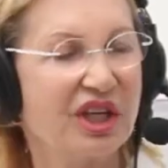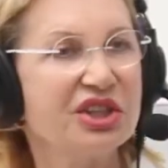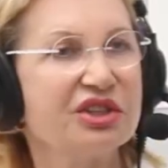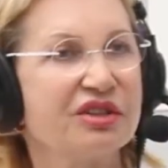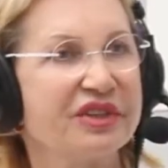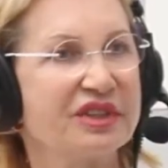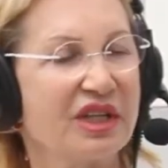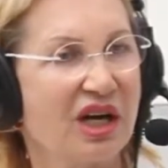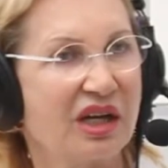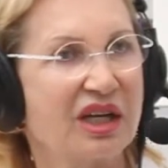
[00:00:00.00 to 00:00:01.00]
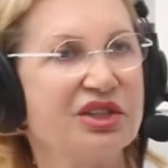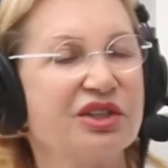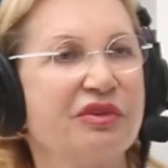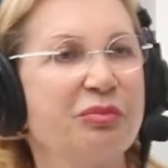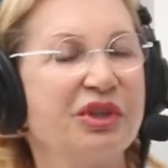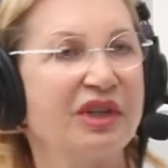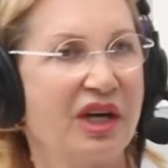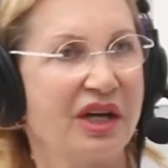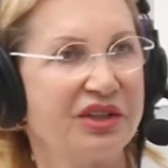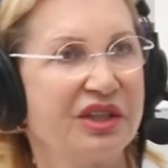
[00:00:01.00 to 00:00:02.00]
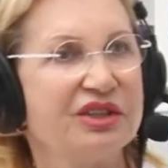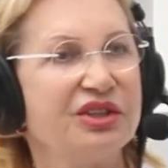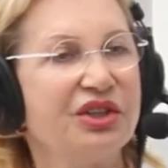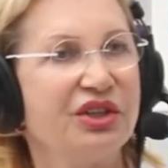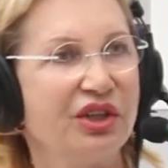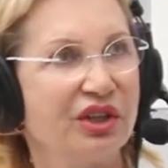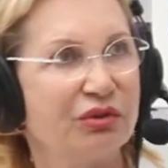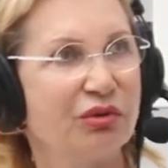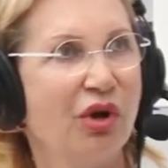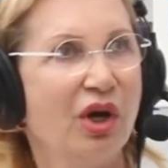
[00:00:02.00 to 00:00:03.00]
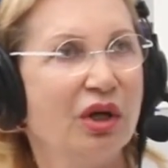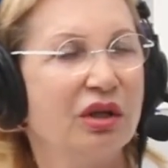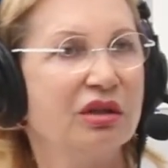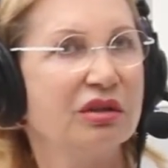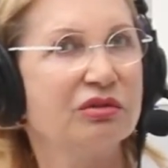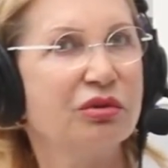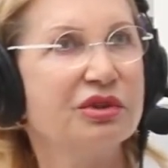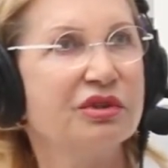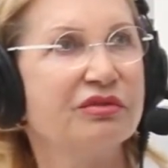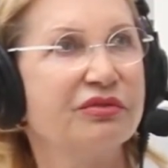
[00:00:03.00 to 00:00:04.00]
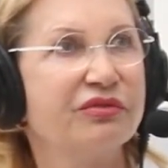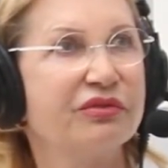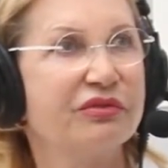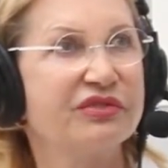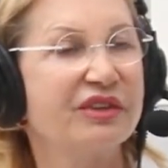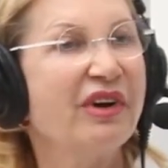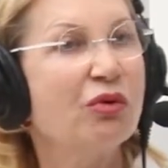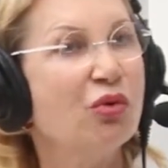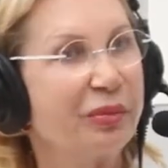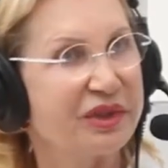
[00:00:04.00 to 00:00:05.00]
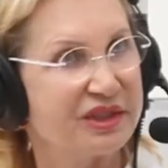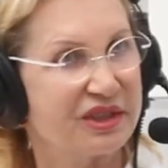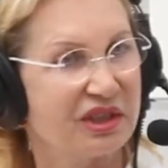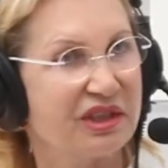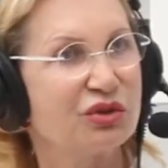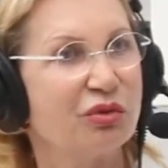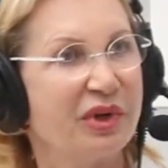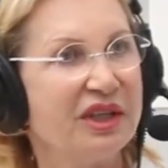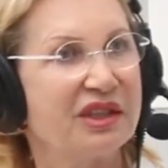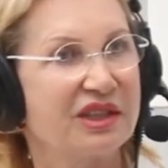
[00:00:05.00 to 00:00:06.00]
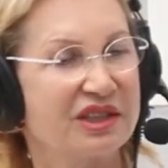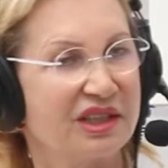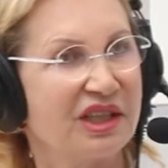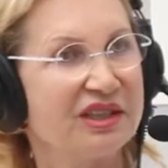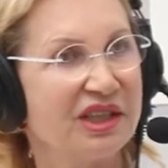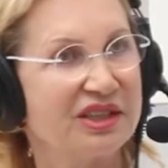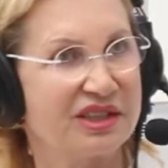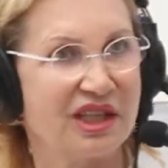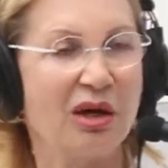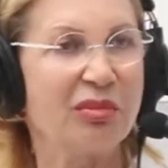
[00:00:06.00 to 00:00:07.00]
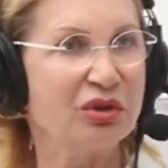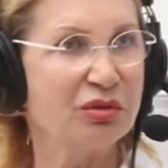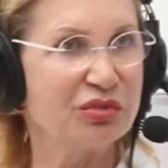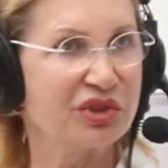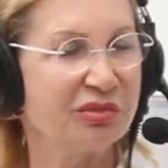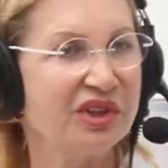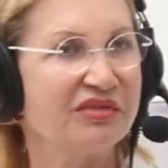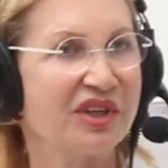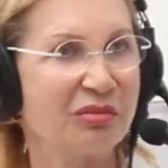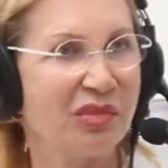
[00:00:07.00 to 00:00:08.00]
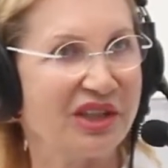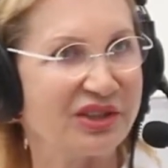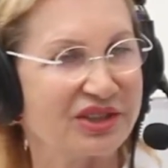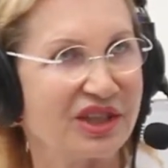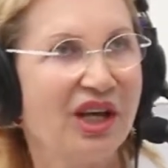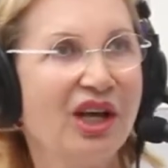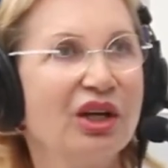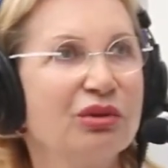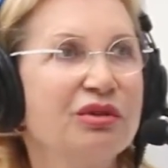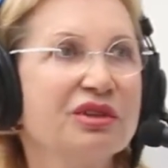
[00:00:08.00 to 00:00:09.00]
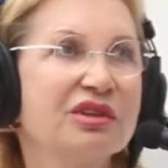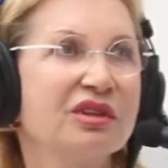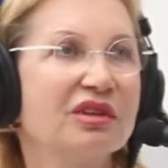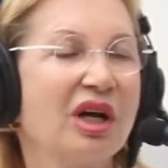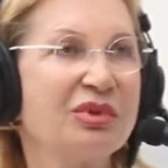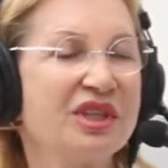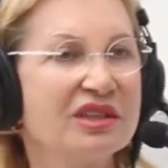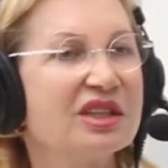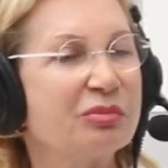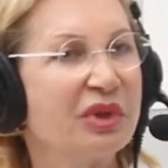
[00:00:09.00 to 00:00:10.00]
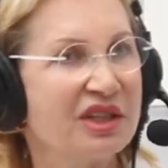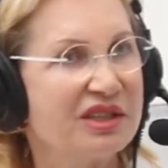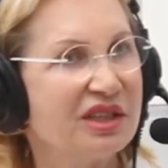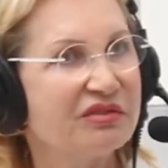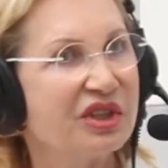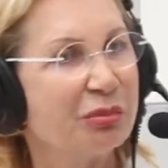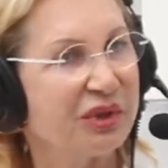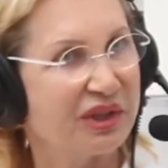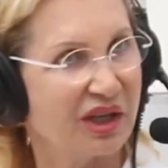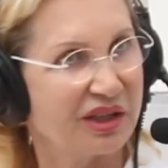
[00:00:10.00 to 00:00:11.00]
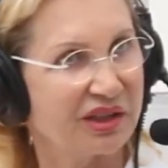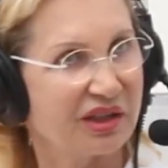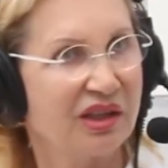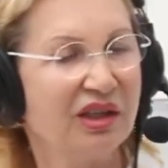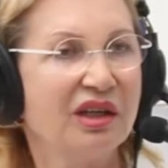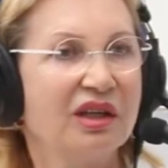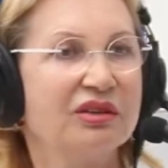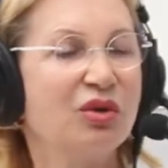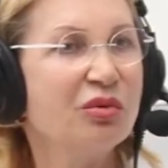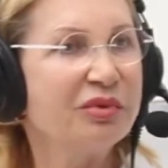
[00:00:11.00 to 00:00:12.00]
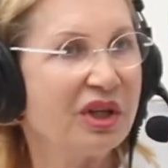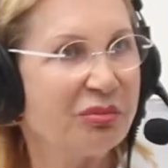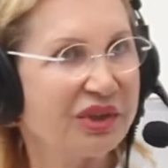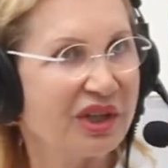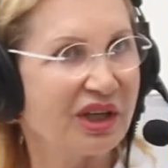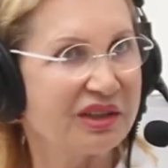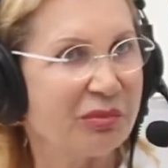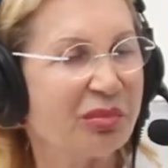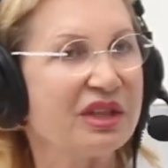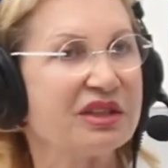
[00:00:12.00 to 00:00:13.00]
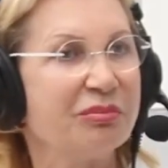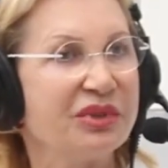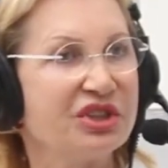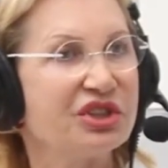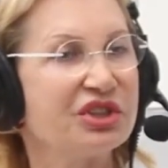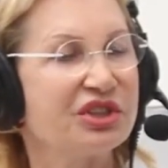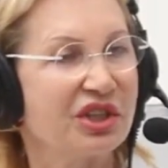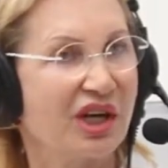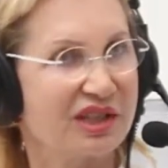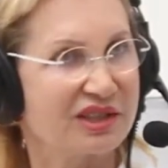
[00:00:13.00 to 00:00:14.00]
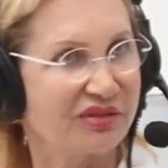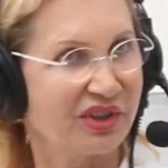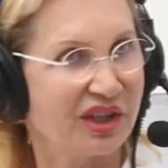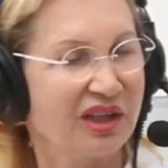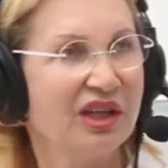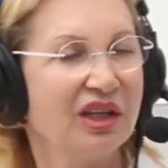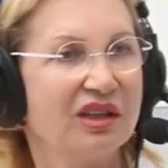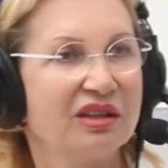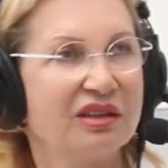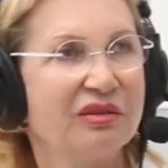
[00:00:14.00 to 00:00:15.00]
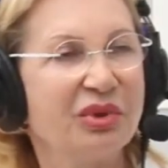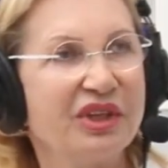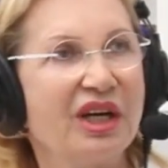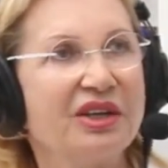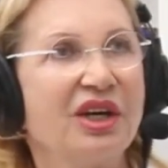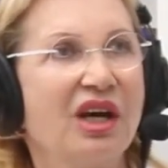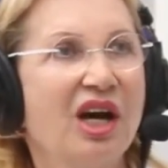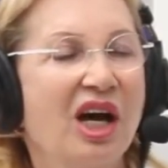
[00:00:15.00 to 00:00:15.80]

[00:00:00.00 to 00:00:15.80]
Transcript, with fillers: качество mm-hmm. сна, качество питания, диету. Э, то есть в совокупности наступает красота на лице, а потом уже мы говорим о лице. То есть э, обязательно сбалансированное питание, дробное питание, 5, 5-6-разовое э, питание,